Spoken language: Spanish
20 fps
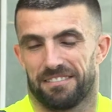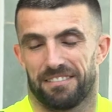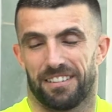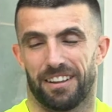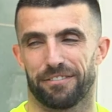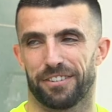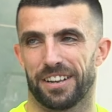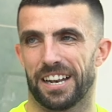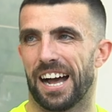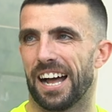
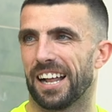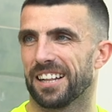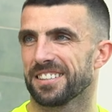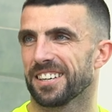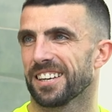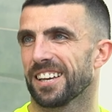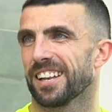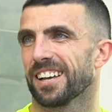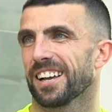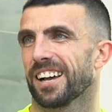Al final,
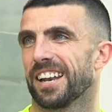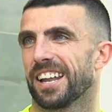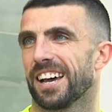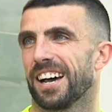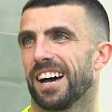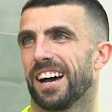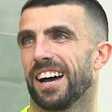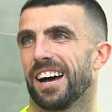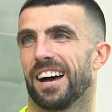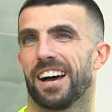si quieres
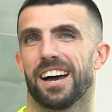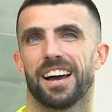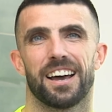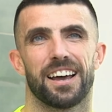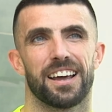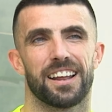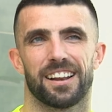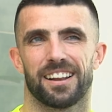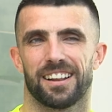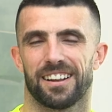
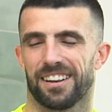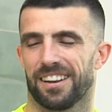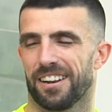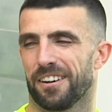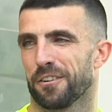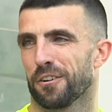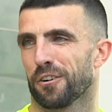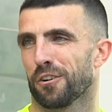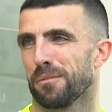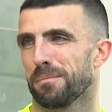ganar
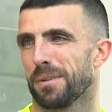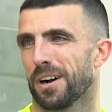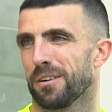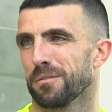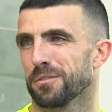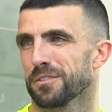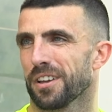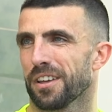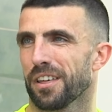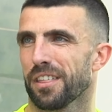la Eurocopa,
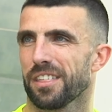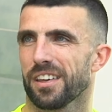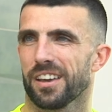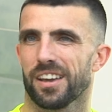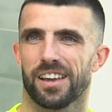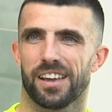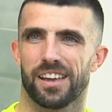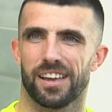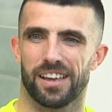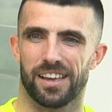como se
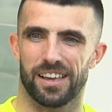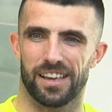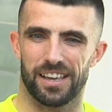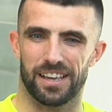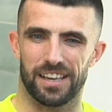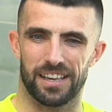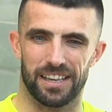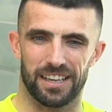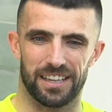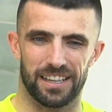
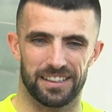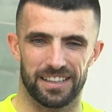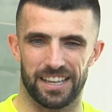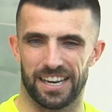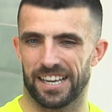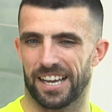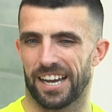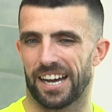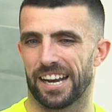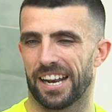dice,
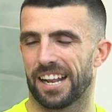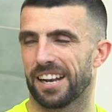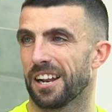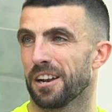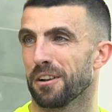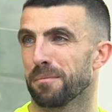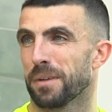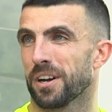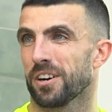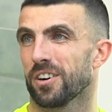tienes que ganarle
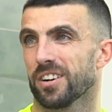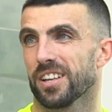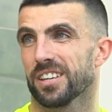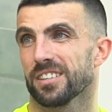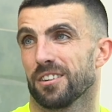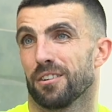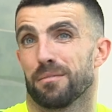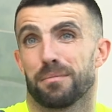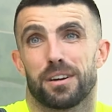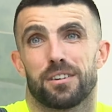a los
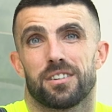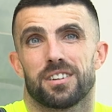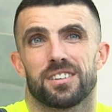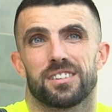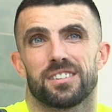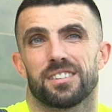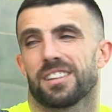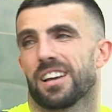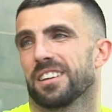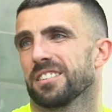mejores y los
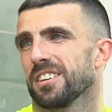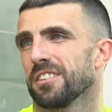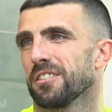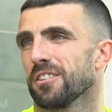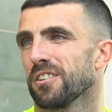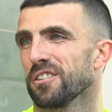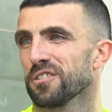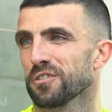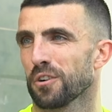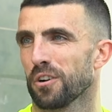mejores están siendo
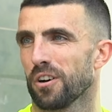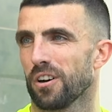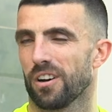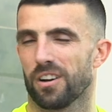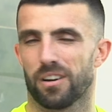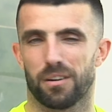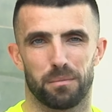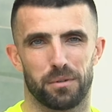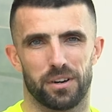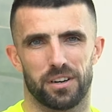
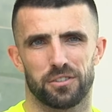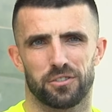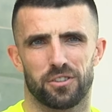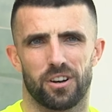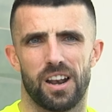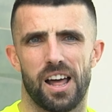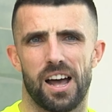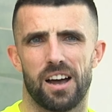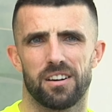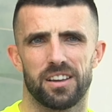por
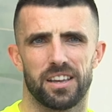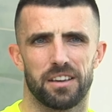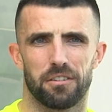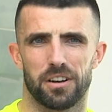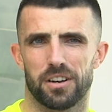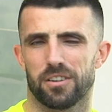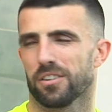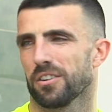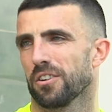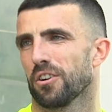nuestro lado y
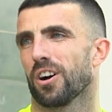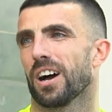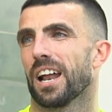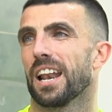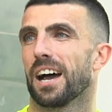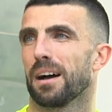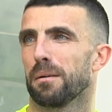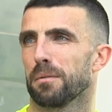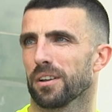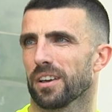bueno,
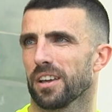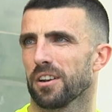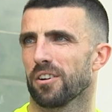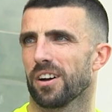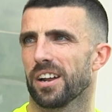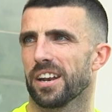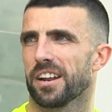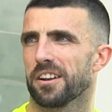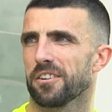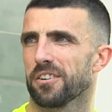ojalá porque no
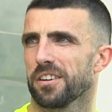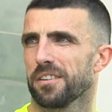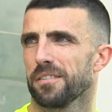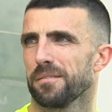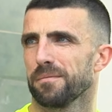ganar hoy.